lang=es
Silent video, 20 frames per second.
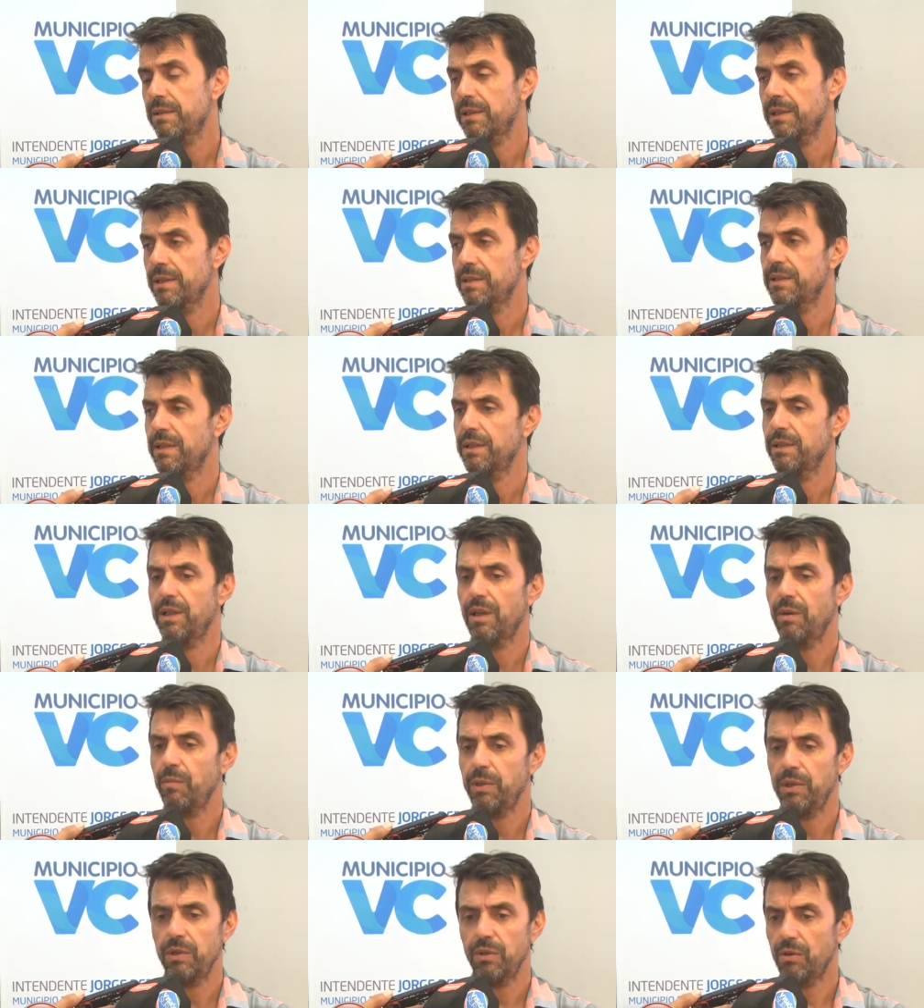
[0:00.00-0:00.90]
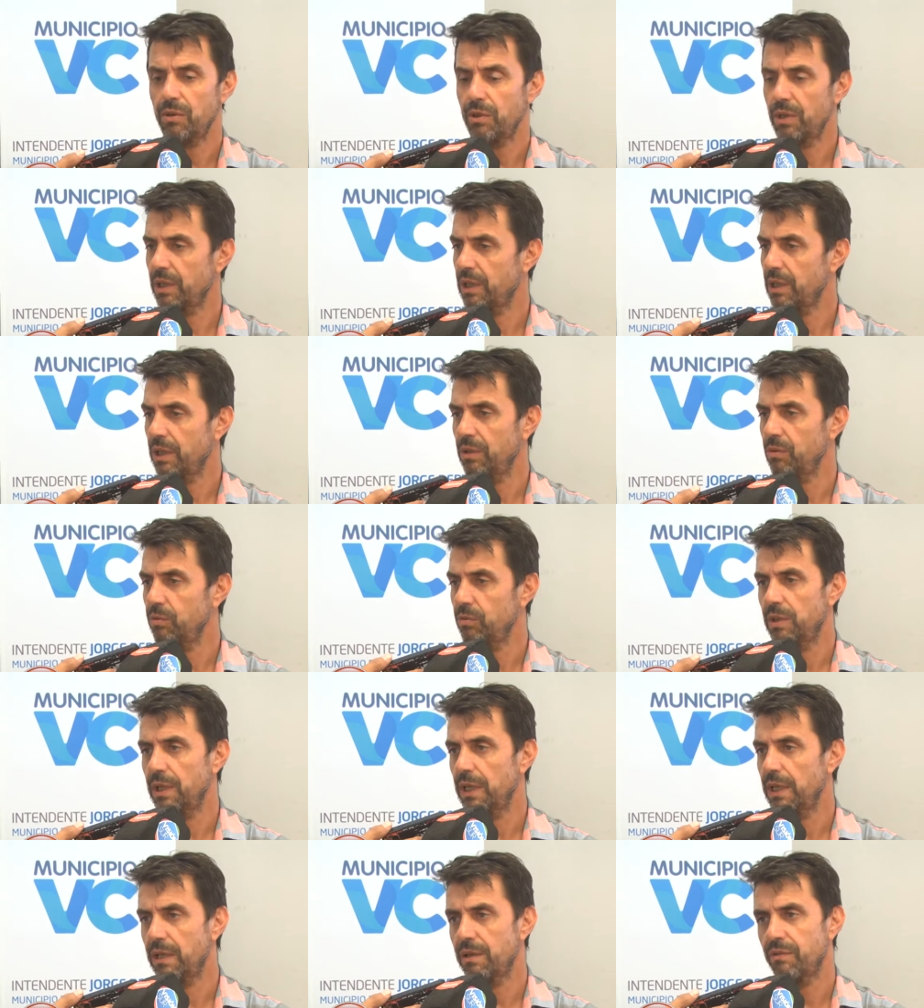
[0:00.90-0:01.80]
que se terminó de
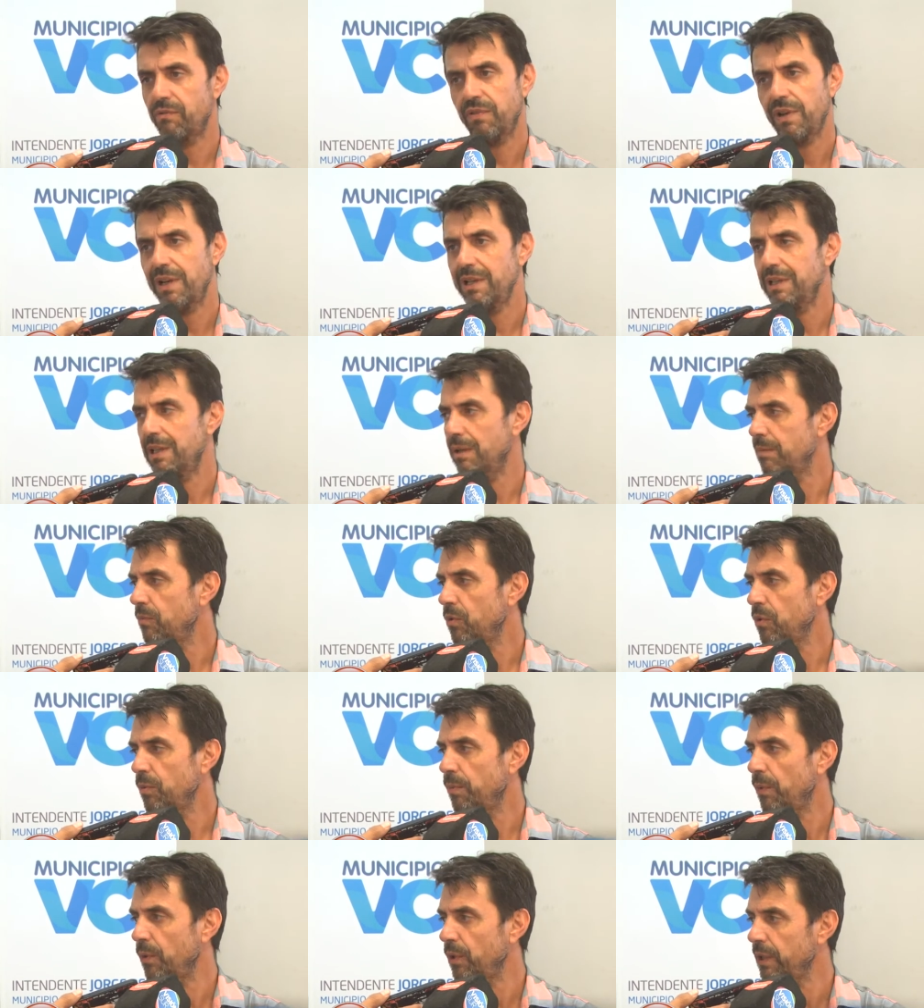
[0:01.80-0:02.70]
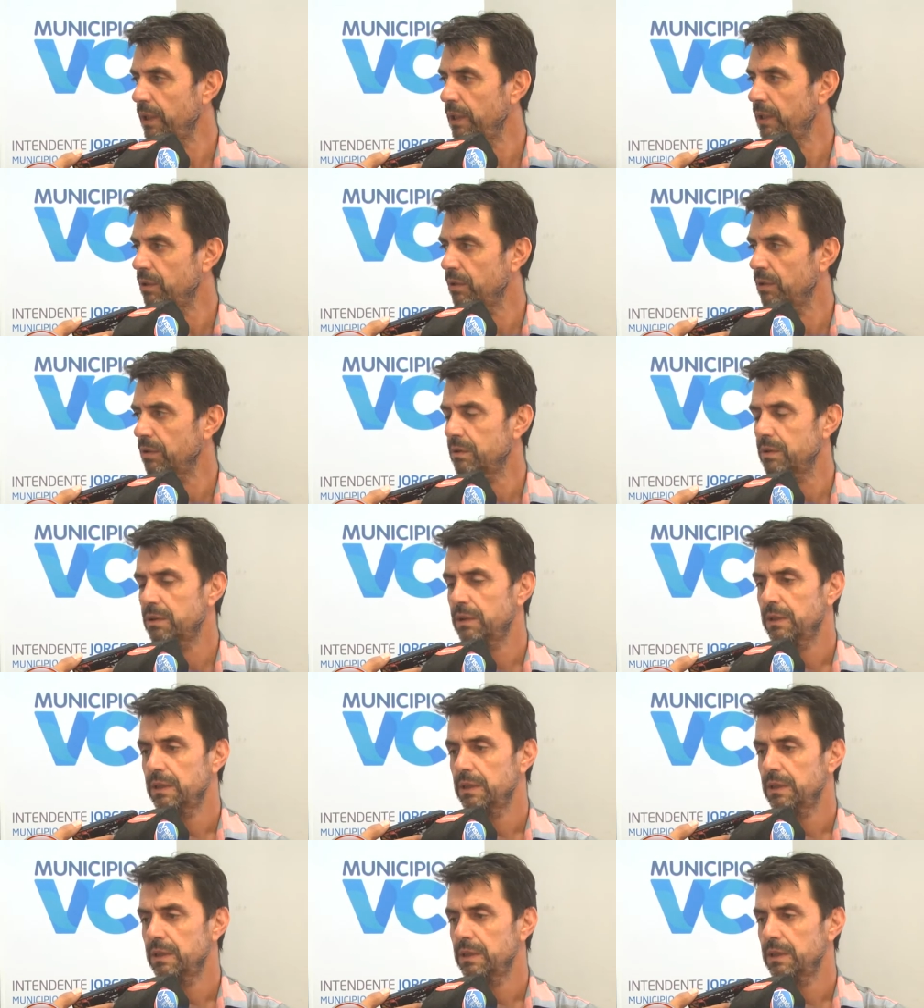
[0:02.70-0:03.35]
ejecutar, falta muy poquito.